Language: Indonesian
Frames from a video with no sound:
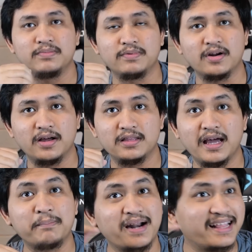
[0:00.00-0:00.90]

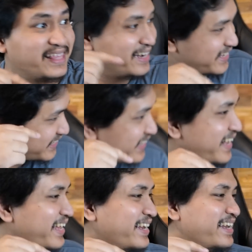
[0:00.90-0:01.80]
perhatian perhatiannya
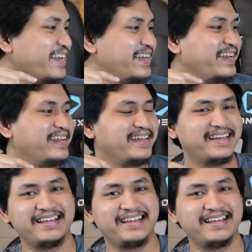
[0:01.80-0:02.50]
kedengeran iya, iya, iya.